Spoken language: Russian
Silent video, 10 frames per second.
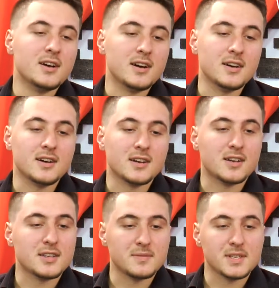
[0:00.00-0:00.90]
А,
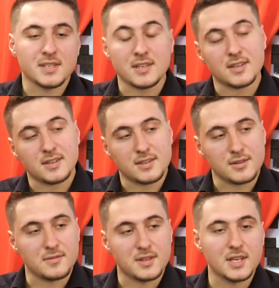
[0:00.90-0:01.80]
как известно,
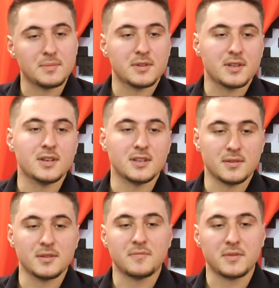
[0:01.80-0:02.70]
слово «депт» —
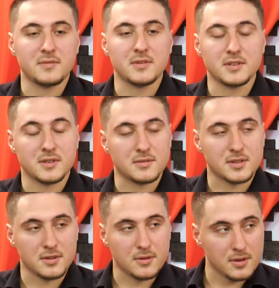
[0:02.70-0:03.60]
это в переводе на
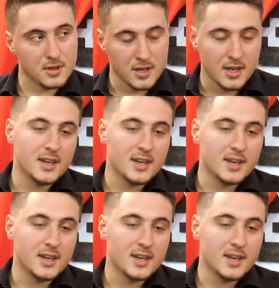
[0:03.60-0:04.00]
русский «долг».